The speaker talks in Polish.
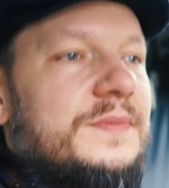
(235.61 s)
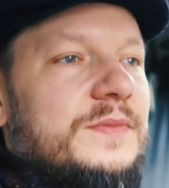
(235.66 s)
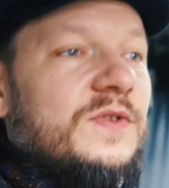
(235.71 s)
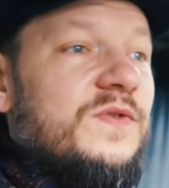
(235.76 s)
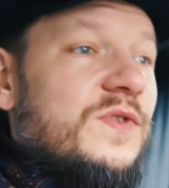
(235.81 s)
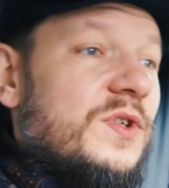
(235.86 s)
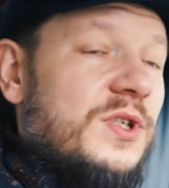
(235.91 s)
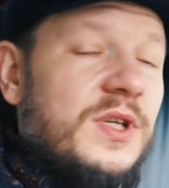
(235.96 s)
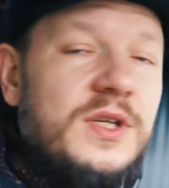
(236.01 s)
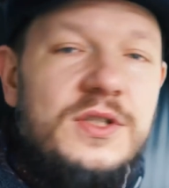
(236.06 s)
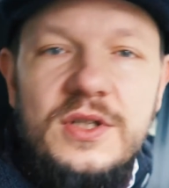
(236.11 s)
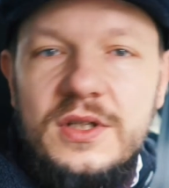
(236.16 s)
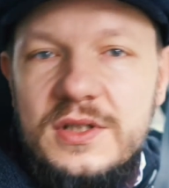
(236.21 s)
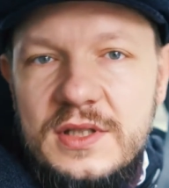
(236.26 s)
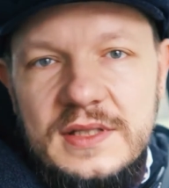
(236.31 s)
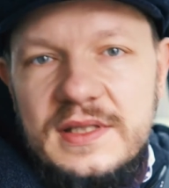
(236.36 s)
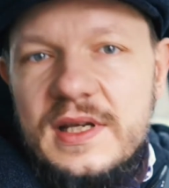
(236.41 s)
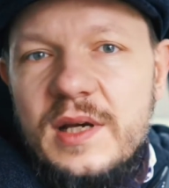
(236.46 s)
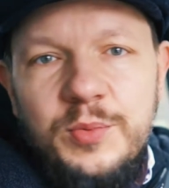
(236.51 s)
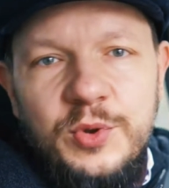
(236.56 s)
Bo w dzisiejszych
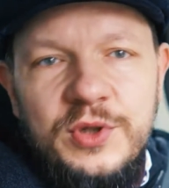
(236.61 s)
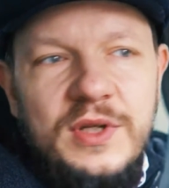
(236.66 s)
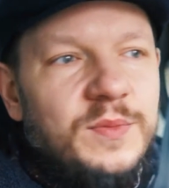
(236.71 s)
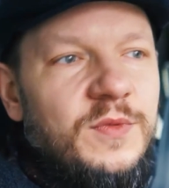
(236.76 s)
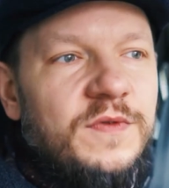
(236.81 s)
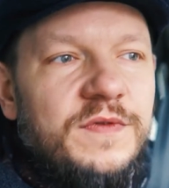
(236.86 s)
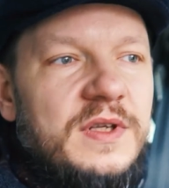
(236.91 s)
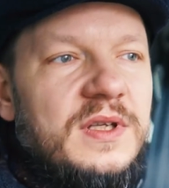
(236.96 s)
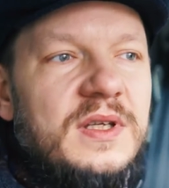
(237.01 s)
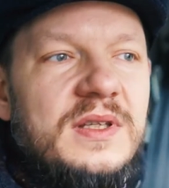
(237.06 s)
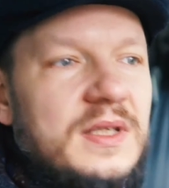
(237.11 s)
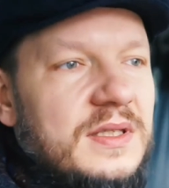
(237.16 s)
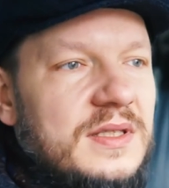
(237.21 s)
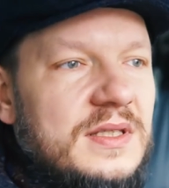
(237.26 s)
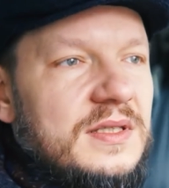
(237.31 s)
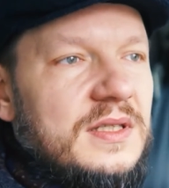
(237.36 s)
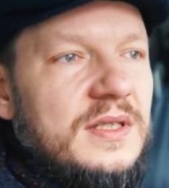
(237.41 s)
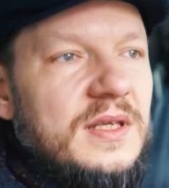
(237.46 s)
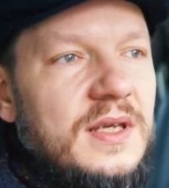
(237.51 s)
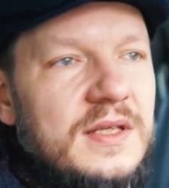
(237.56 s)
czasach podejmowanie
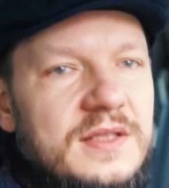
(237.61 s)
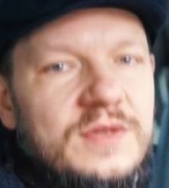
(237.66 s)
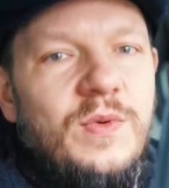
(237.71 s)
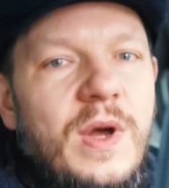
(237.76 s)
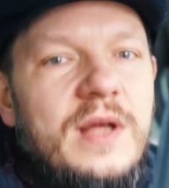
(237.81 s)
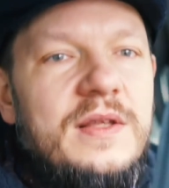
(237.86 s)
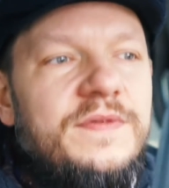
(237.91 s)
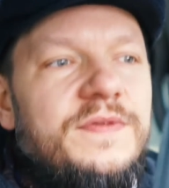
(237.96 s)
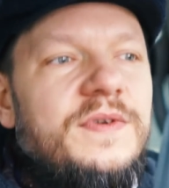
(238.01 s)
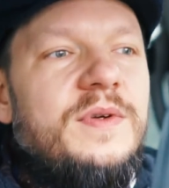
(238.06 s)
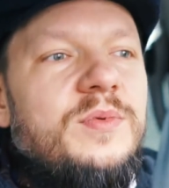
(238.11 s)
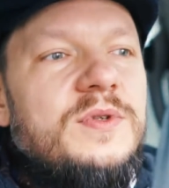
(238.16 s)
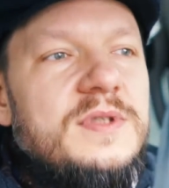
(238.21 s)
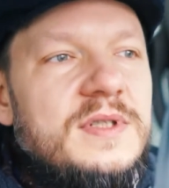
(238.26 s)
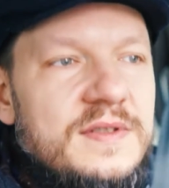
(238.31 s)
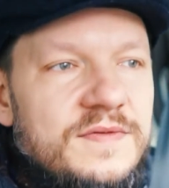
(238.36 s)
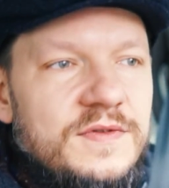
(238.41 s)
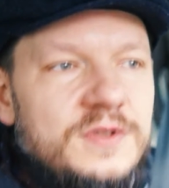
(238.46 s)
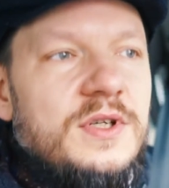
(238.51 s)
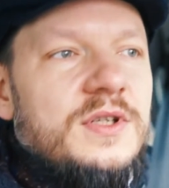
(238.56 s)
decyzji nie jest łatwe, bo
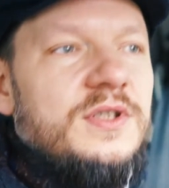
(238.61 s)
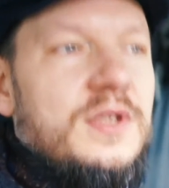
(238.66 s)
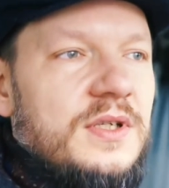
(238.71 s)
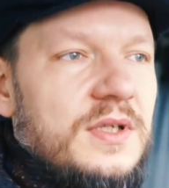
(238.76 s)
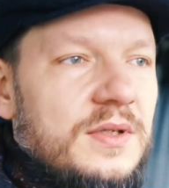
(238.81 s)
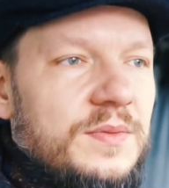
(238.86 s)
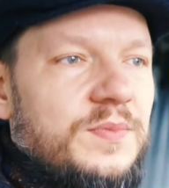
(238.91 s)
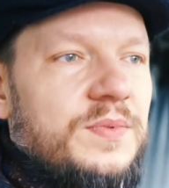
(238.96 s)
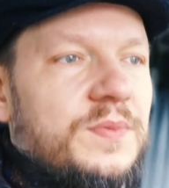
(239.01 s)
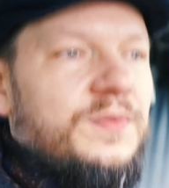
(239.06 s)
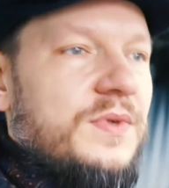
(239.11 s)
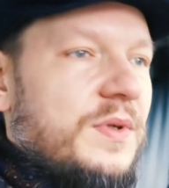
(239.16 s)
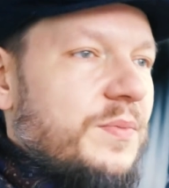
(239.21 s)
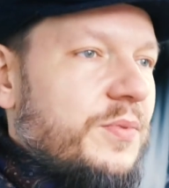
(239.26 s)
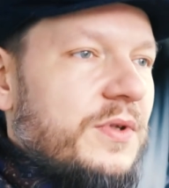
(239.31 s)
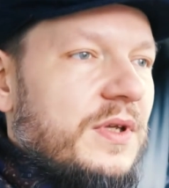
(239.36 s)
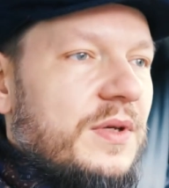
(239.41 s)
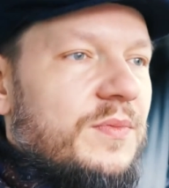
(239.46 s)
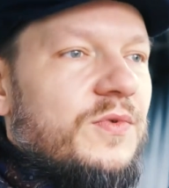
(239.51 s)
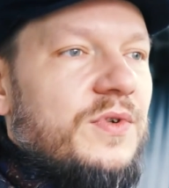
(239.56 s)
zazwyczaj się je
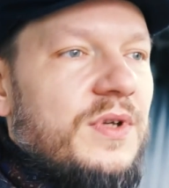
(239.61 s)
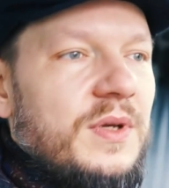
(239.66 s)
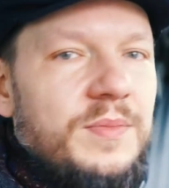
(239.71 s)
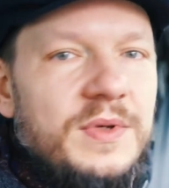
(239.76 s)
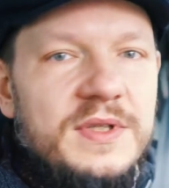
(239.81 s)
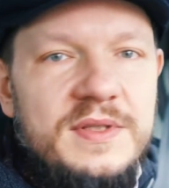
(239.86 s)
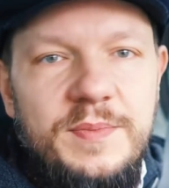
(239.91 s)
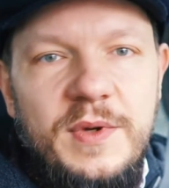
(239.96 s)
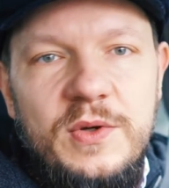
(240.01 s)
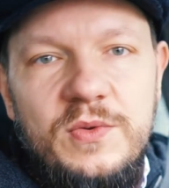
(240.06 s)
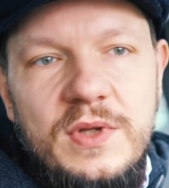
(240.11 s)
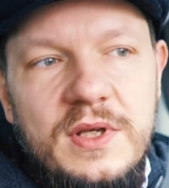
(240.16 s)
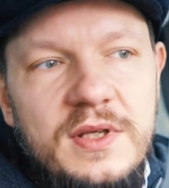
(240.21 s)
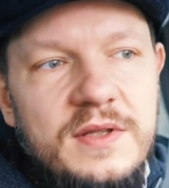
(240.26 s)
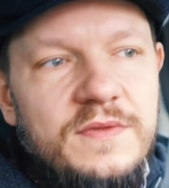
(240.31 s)
podejmuje bez pełnej